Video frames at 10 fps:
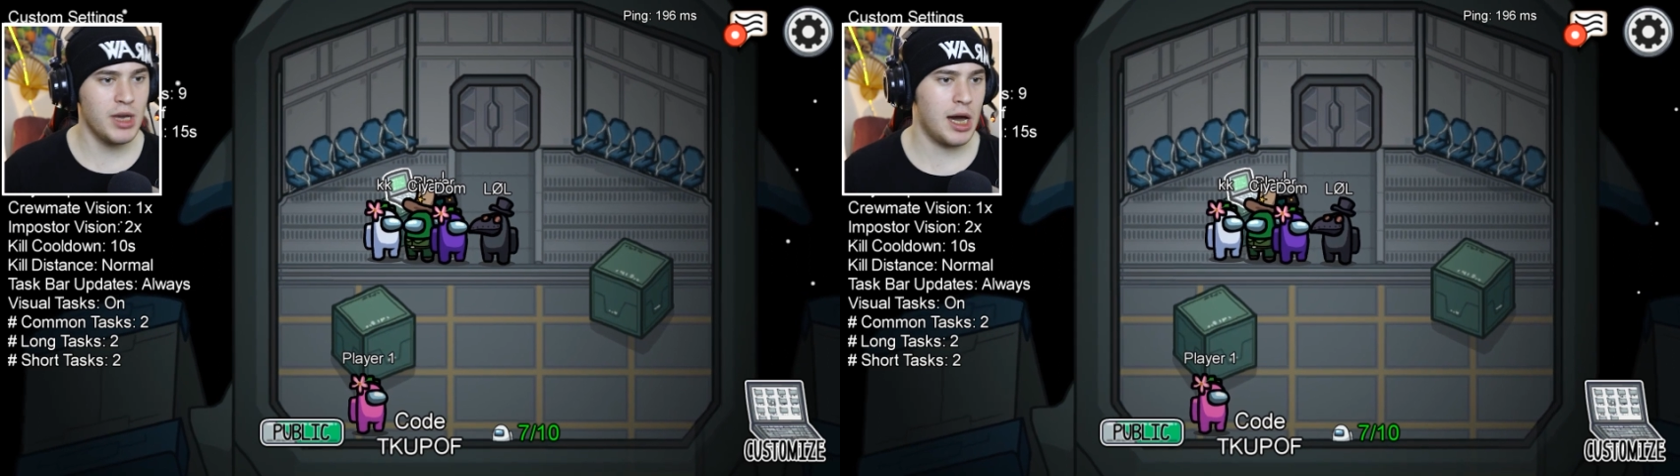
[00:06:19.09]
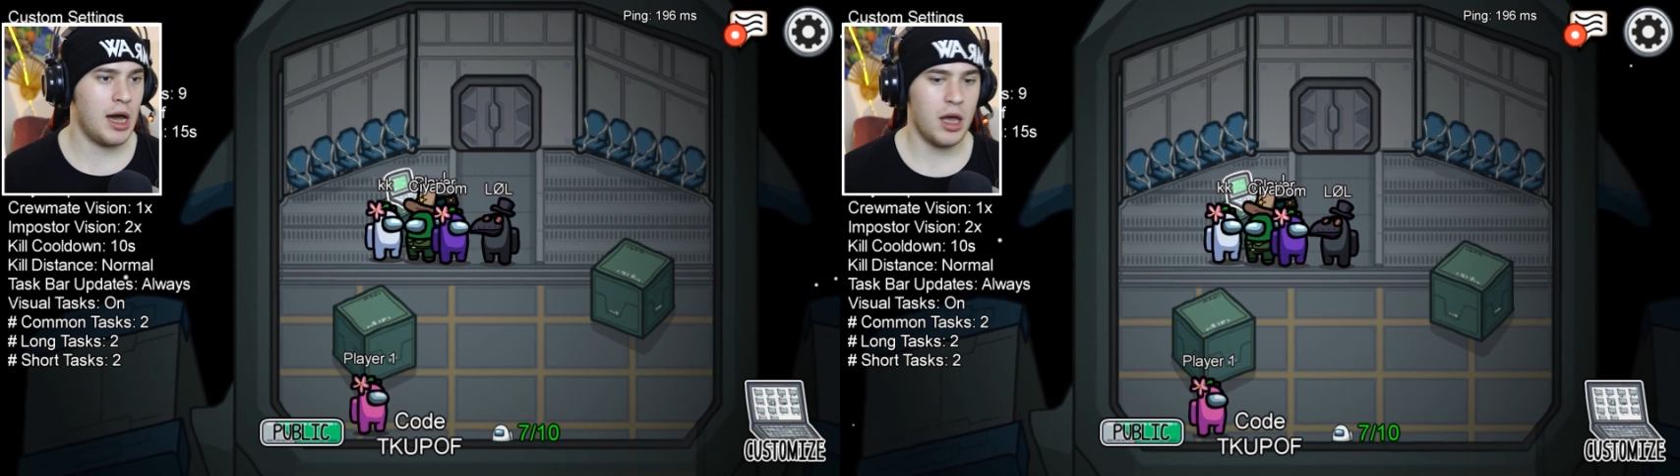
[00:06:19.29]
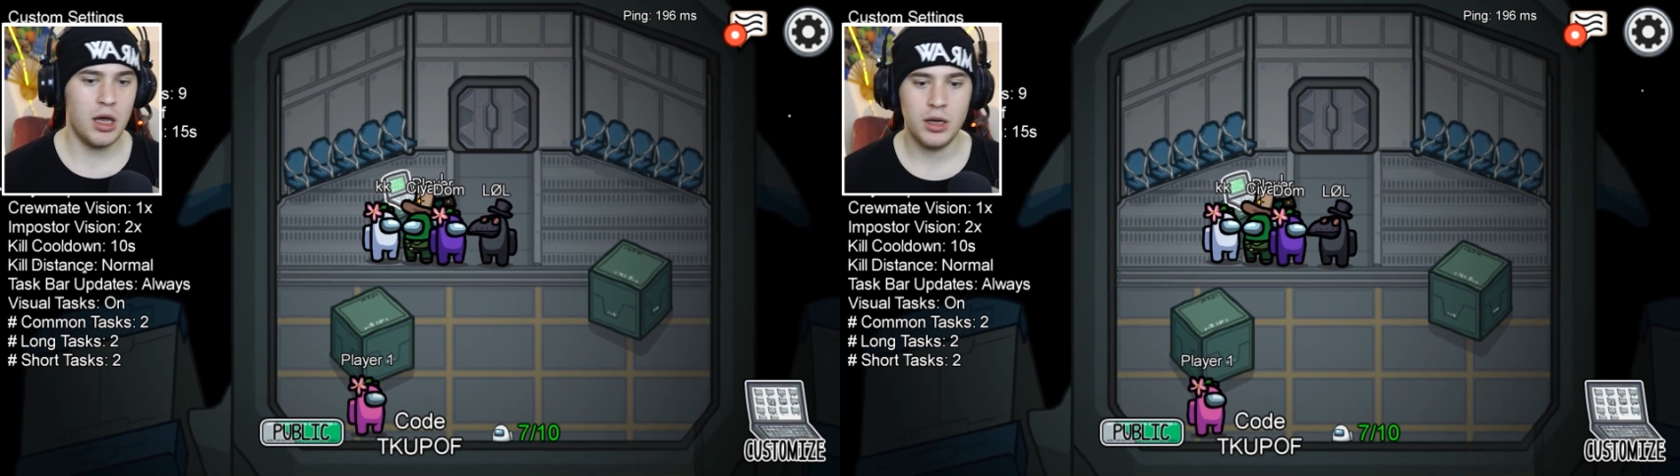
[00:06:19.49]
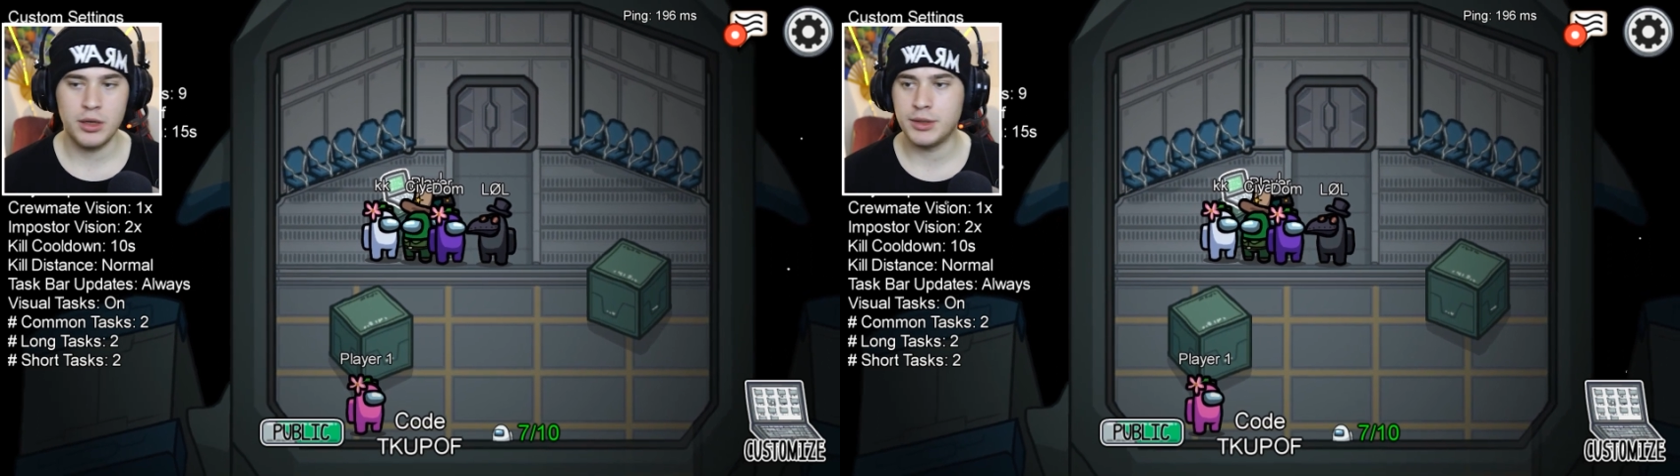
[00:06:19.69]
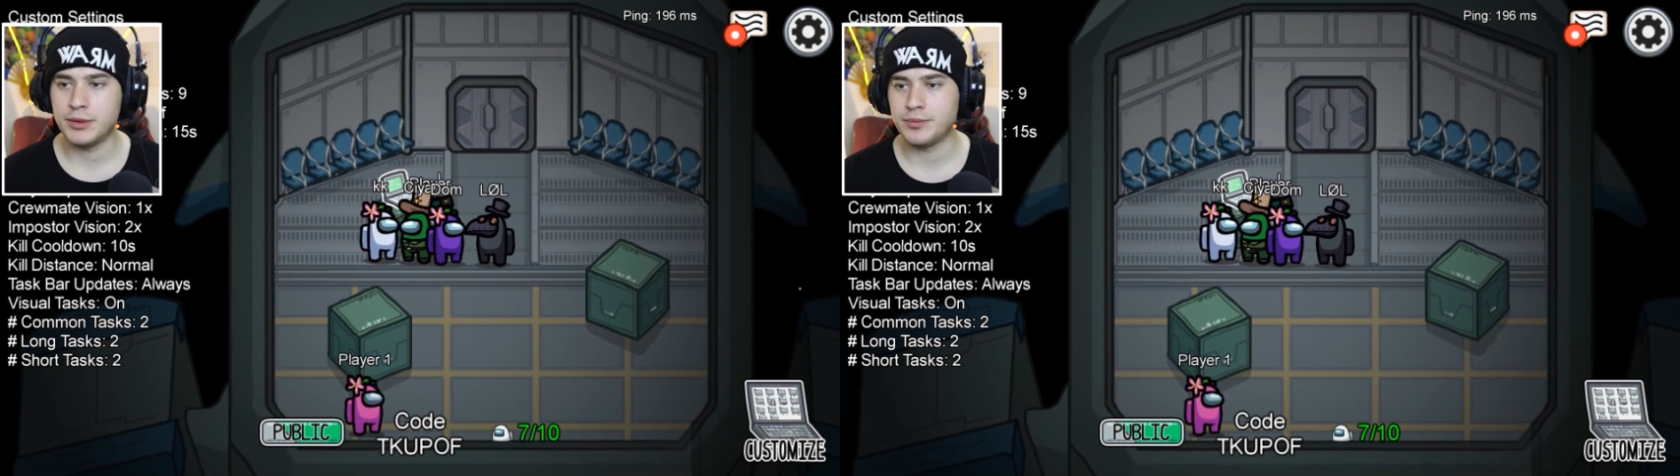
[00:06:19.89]
ya.
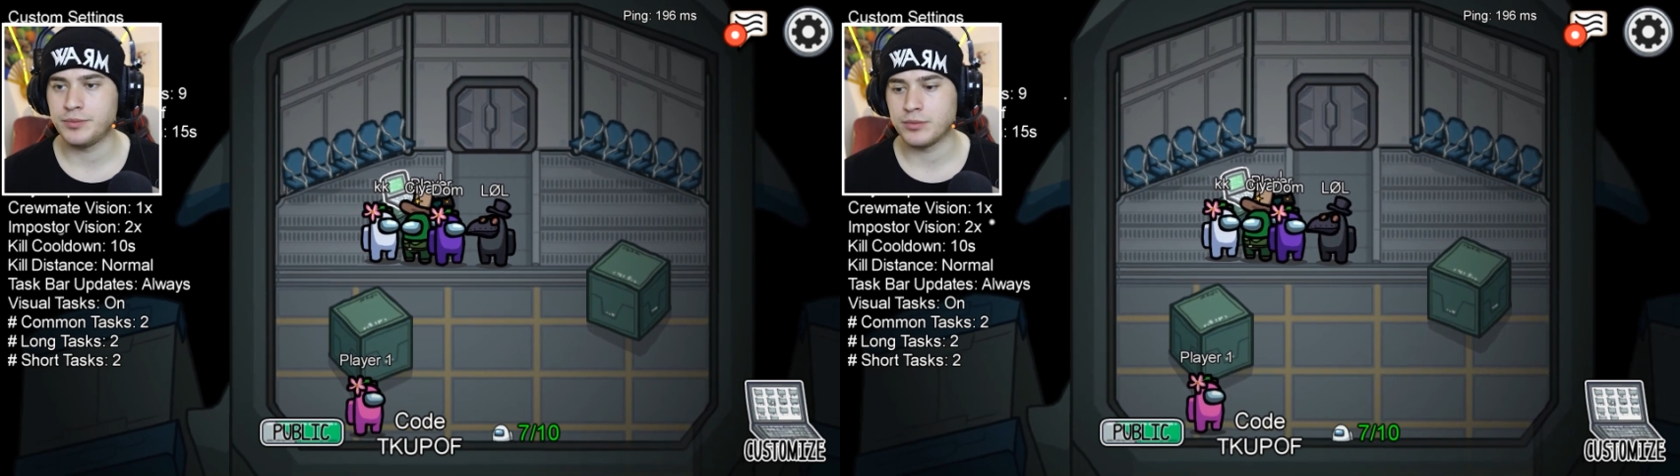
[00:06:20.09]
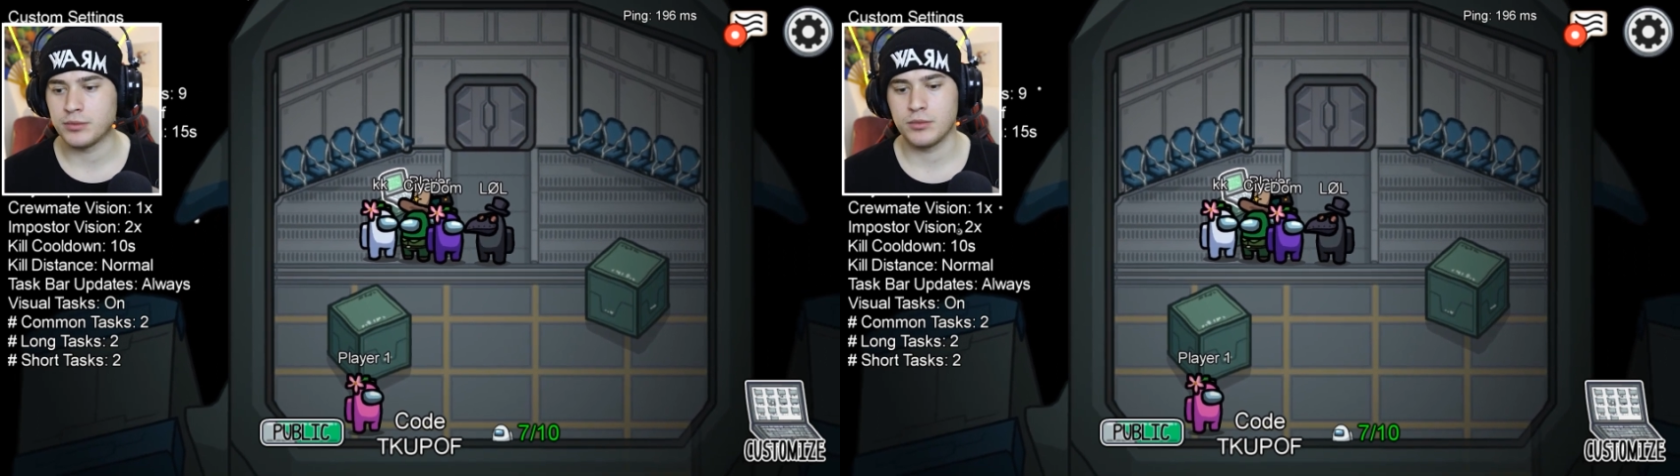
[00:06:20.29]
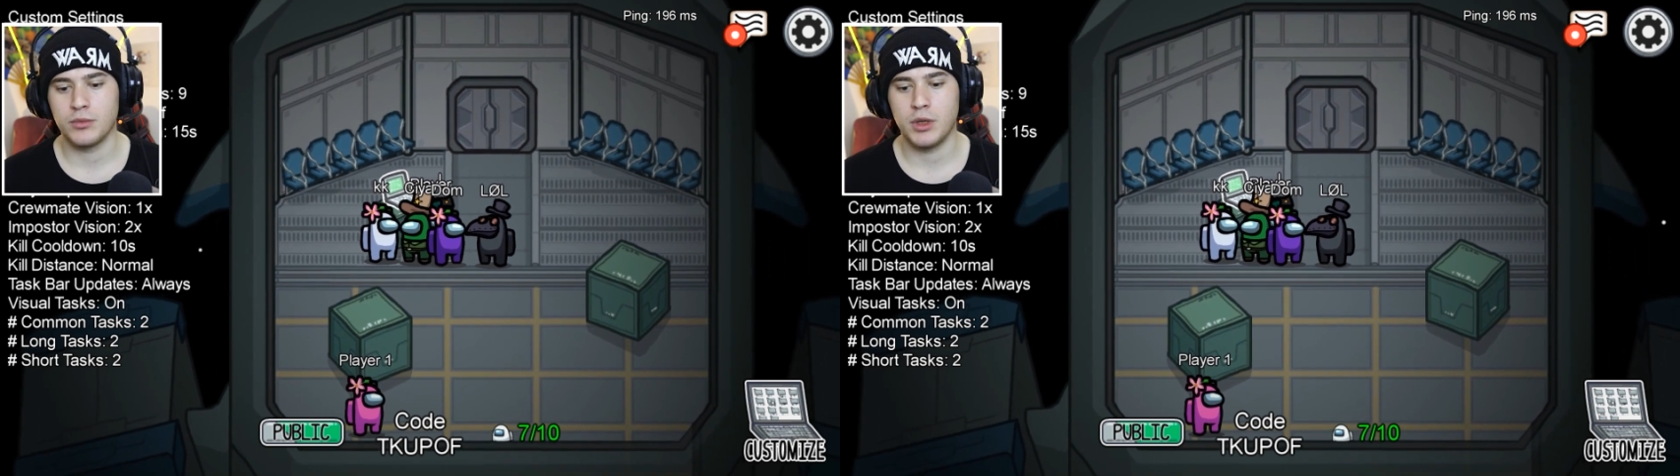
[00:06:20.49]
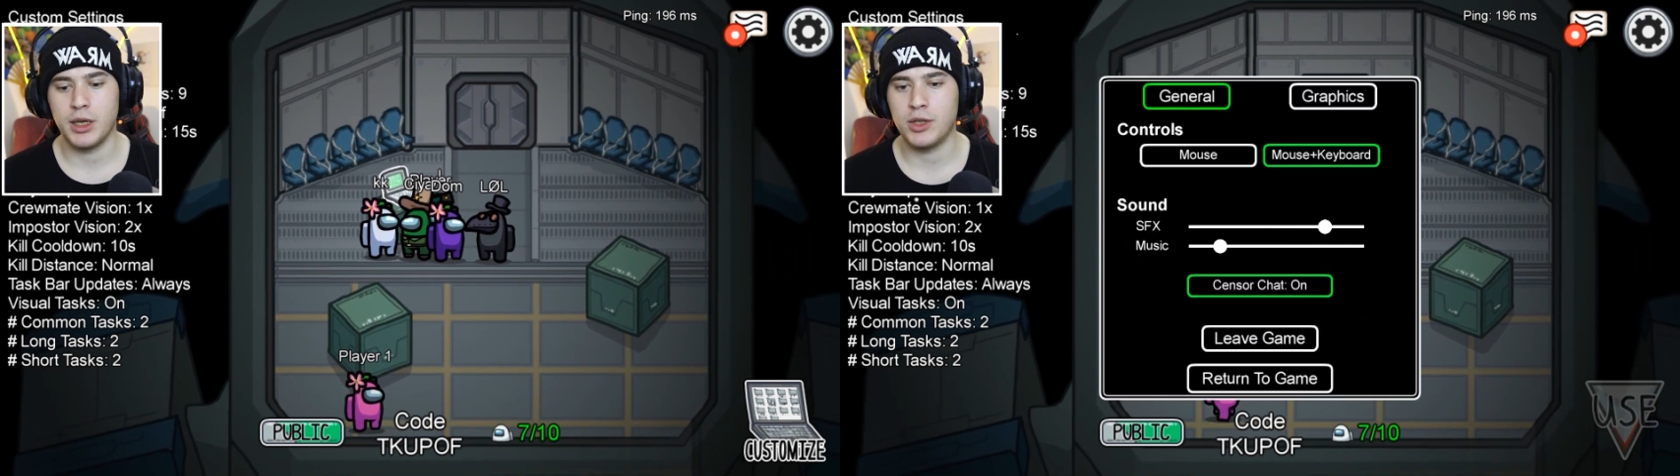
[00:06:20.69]
E